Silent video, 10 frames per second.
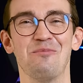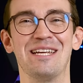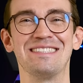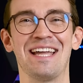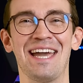
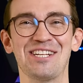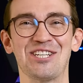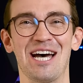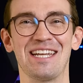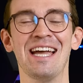unbedingt
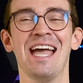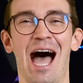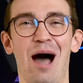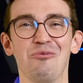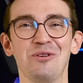Senkrechtstarter
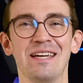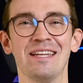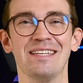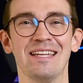abonnieren,